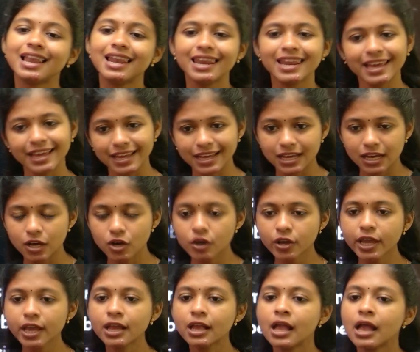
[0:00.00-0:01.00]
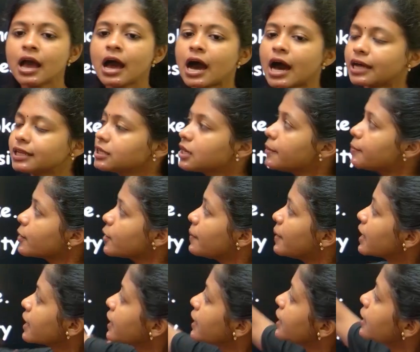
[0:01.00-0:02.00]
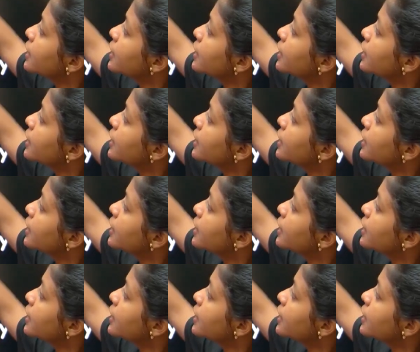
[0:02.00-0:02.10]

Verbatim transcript: லிங்க் ஓகே அதுக்கப்புறம் பாருங்க